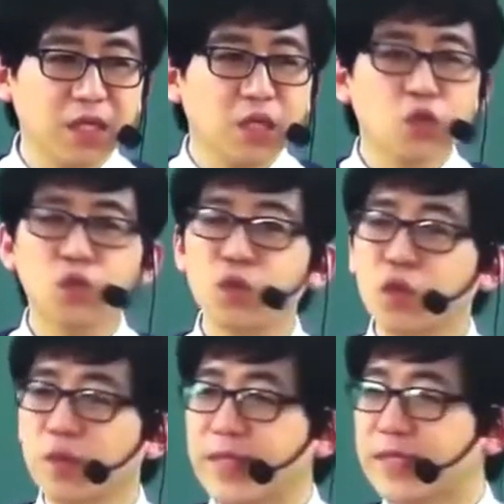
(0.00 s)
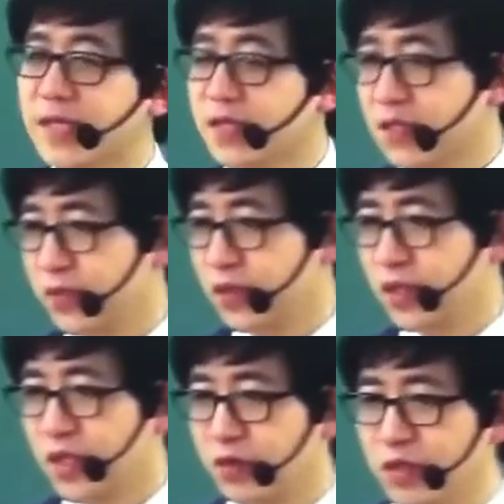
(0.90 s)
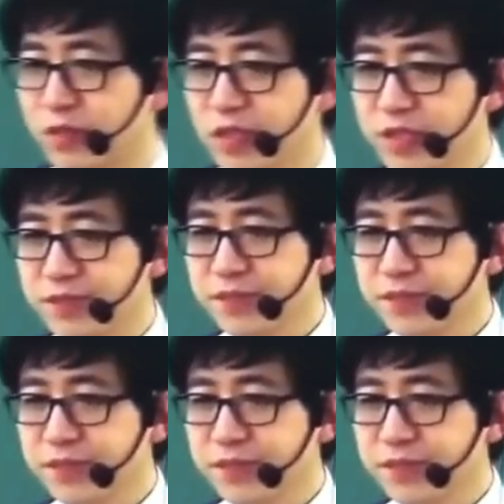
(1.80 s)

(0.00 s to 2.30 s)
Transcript: 주소만 찾으시면 된다고 했습니다.